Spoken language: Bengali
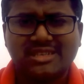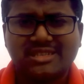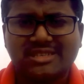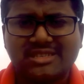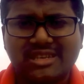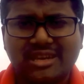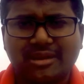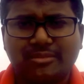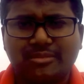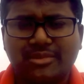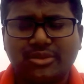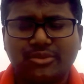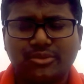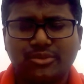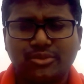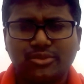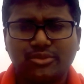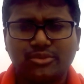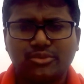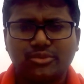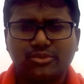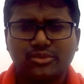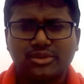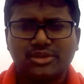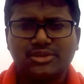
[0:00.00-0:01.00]
আমরা অন্য কোনো
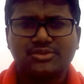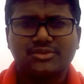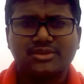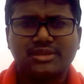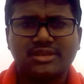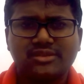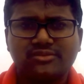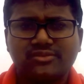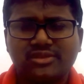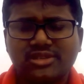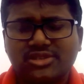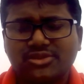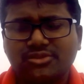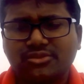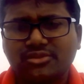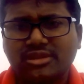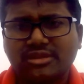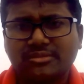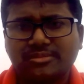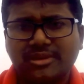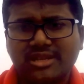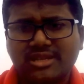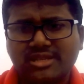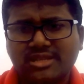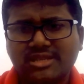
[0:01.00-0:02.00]
কিছুতে ইনভেস্ট করতে
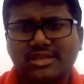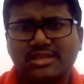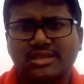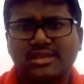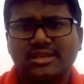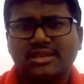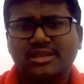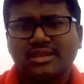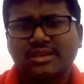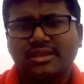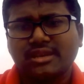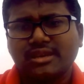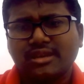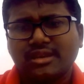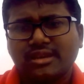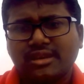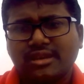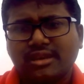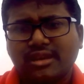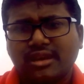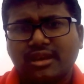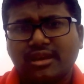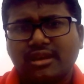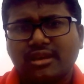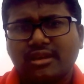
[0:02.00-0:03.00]
পারছি
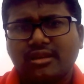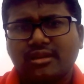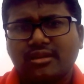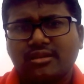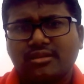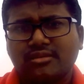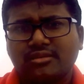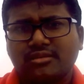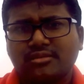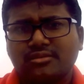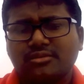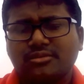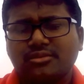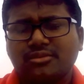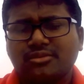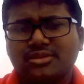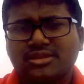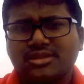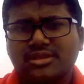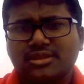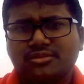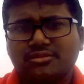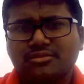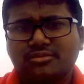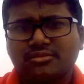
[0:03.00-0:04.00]
আর ও
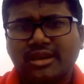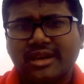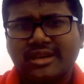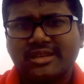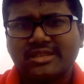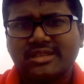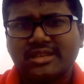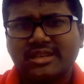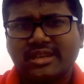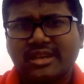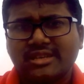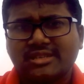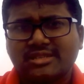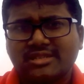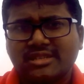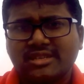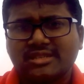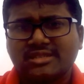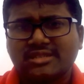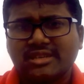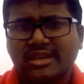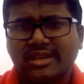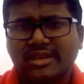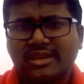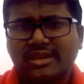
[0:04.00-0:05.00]
যেহেতু আইটির কাজটা
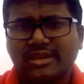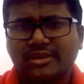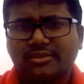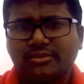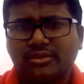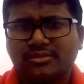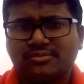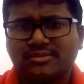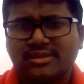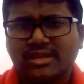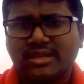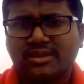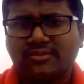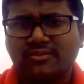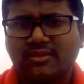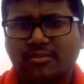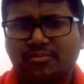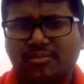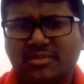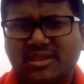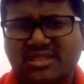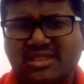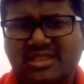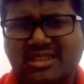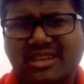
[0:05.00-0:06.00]
জানে ওয়েবসাইট ডেভেলপমেন্ট
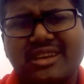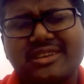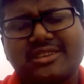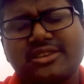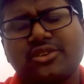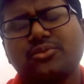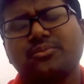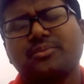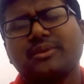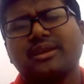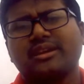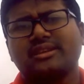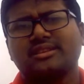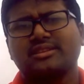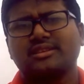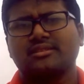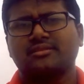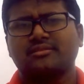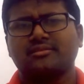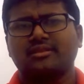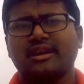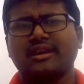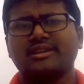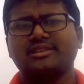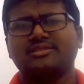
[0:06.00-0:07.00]
জানে এটার উপরে একটা
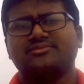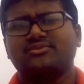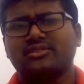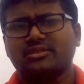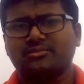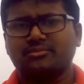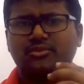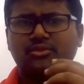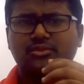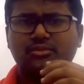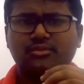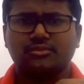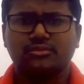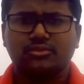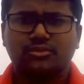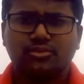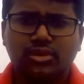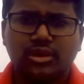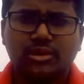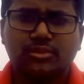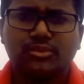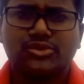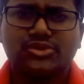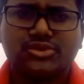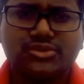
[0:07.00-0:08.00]
আইটি ফার্ম খুলে
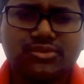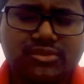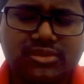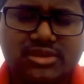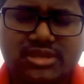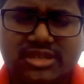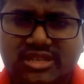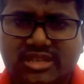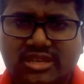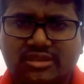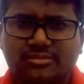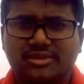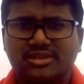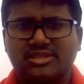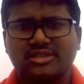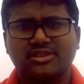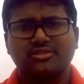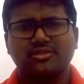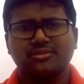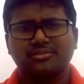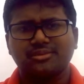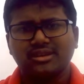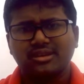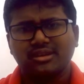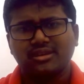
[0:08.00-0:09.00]
বসুক সেটাই বেটার হবে
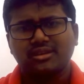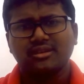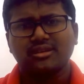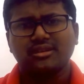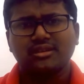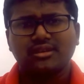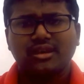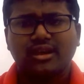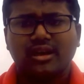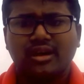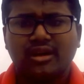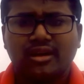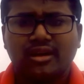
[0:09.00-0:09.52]
আর